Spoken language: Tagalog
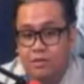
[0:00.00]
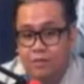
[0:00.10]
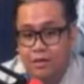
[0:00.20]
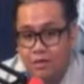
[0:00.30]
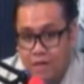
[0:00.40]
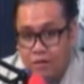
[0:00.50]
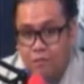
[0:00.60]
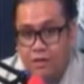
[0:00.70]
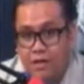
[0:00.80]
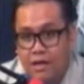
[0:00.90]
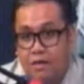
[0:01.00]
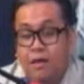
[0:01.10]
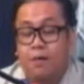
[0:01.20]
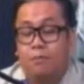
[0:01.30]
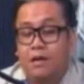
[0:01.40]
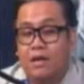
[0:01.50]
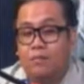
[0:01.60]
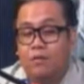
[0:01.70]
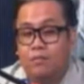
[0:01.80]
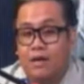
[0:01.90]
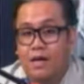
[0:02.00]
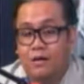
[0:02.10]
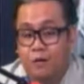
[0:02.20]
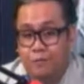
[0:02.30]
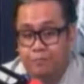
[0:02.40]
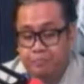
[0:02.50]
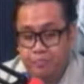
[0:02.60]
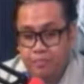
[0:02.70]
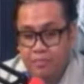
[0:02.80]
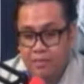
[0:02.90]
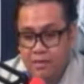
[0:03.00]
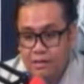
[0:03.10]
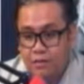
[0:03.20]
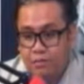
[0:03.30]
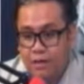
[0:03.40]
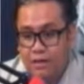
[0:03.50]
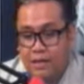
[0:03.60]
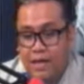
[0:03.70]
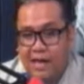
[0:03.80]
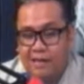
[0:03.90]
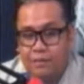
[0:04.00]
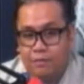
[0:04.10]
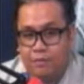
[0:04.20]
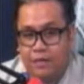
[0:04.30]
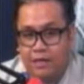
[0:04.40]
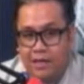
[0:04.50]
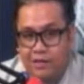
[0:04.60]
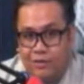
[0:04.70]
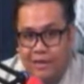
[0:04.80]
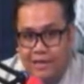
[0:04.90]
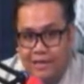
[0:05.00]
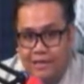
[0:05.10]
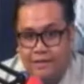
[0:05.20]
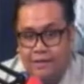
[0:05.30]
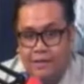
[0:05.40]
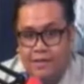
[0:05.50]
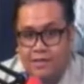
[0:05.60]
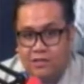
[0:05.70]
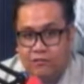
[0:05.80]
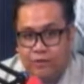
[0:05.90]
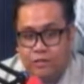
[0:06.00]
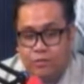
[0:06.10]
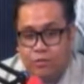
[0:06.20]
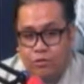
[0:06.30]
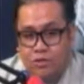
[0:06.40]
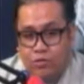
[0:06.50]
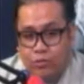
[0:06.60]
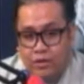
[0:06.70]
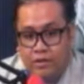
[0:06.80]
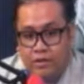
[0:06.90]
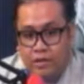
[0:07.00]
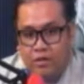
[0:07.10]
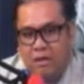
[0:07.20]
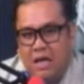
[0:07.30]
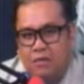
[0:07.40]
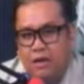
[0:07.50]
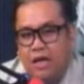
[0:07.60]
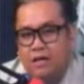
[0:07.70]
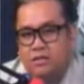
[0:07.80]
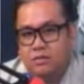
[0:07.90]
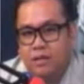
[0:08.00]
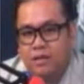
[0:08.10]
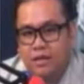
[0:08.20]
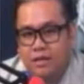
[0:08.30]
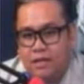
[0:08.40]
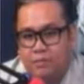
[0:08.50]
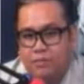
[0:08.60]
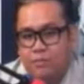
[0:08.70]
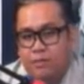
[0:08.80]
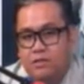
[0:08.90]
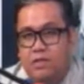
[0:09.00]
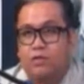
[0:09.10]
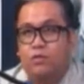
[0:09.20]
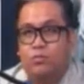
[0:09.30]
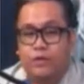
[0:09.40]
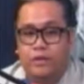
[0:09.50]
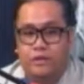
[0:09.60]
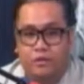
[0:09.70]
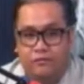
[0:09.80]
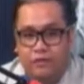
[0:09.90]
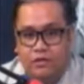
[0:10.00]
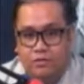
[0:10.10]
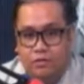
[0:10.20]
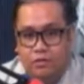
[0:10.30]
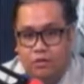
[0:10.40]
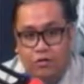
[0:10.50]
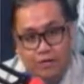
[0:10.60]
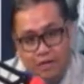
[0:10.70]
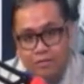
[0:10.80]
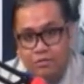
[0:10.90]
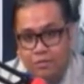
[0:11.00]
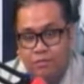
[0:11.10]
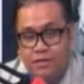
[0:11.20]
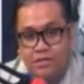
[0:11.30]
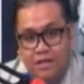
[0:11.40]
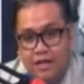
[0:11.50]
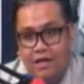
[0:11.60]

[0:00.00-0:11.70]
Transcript: Yung nga yung pinagka... Marami hong mga ano, yung mga naghahanap ng balita online, sa Facebook or sa Twitter. Uh, wala, wala kayo sa media dahil mas mabilis sa inyo yung Twitter or Facebook. Okay, mas mabilis sila.